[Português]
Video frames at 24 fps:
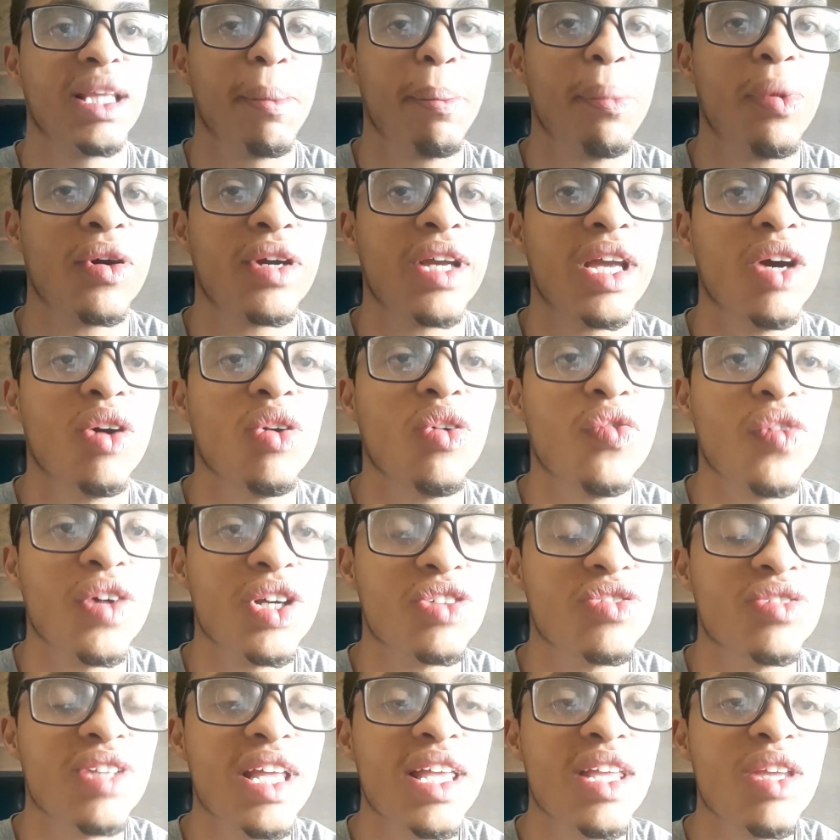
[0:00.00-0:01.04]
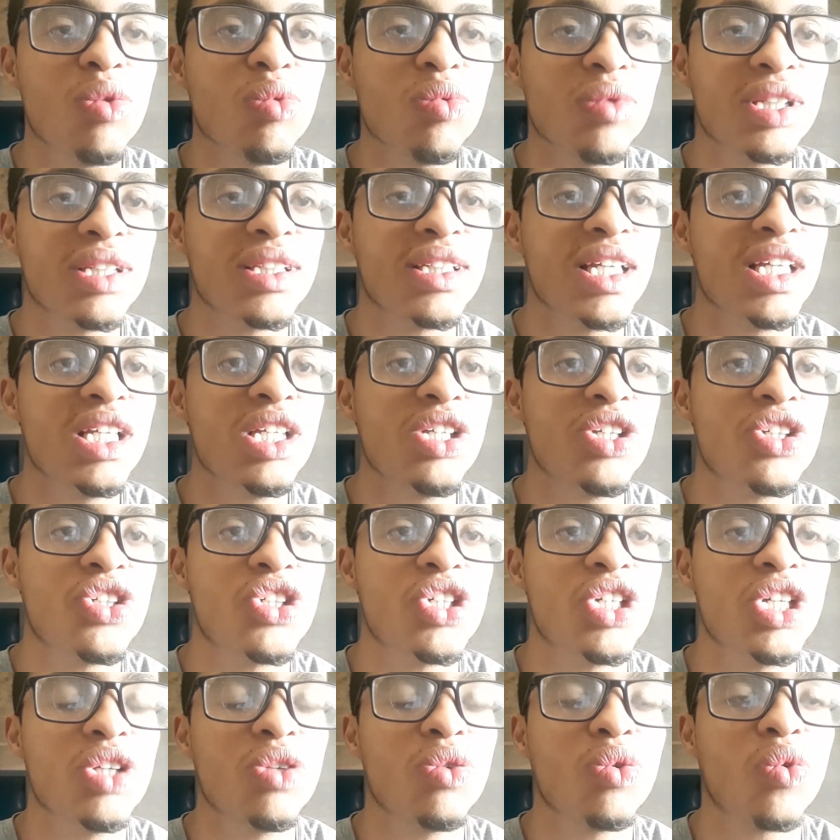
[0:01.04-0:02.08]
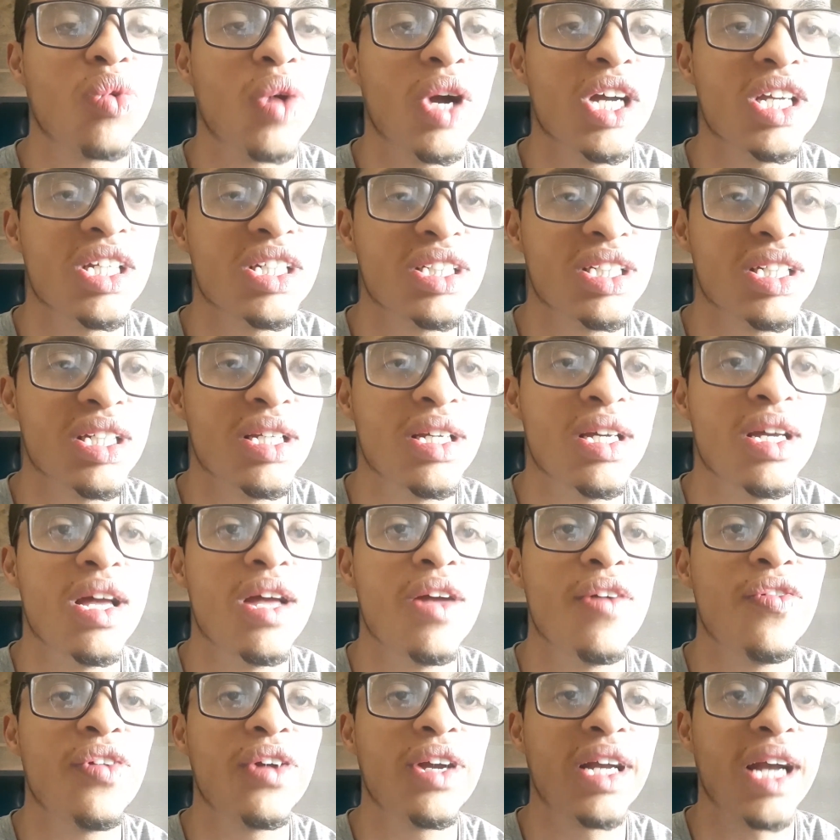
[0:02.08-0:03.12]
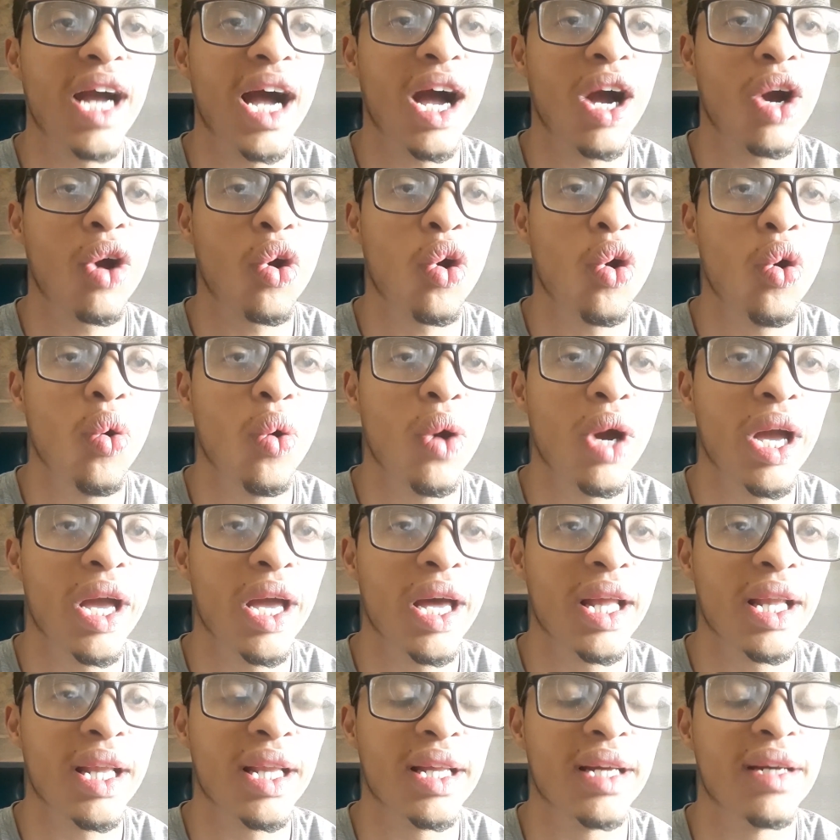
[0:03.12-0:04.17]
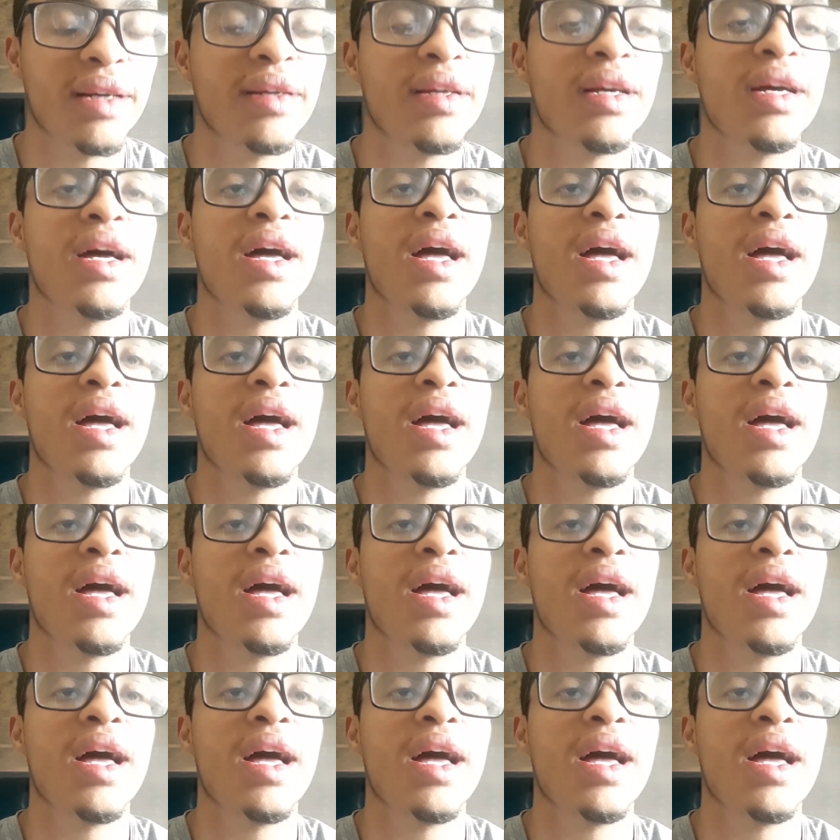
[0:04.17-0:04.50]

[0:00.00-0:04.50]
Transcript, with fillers: porque eu não vejo nenhum sentido o Crash ficar com ela.